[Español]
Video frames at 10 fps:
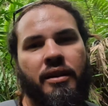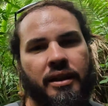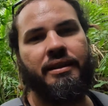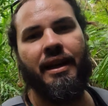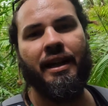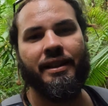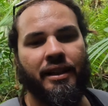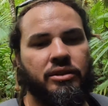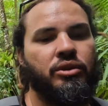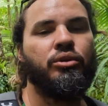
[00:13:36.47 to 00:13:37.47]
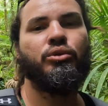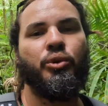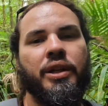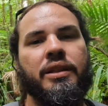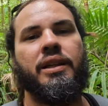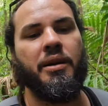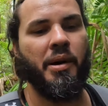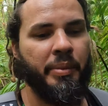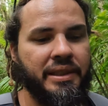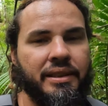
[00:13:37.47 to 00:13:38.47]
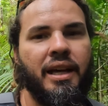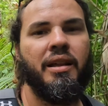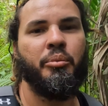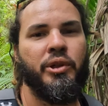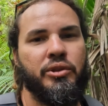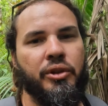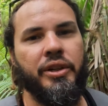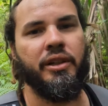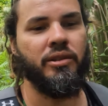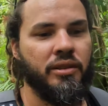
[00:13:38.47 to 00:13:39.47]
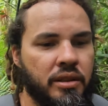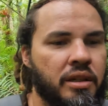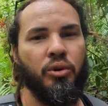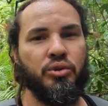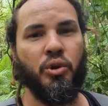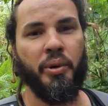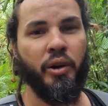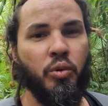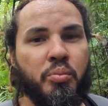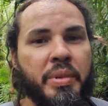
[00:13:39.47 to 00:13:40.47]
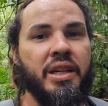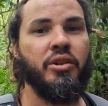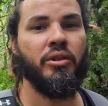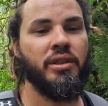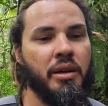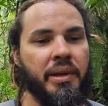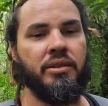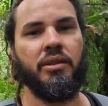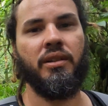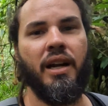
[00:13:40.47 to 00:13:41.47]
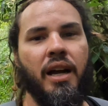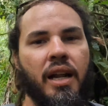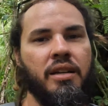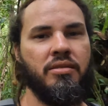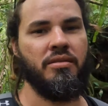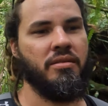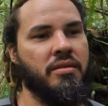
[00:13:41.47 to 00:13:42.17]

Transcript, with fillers: Esta es la atracción turística más visitada en Puerto Rico, con sobre un millón de personas al año.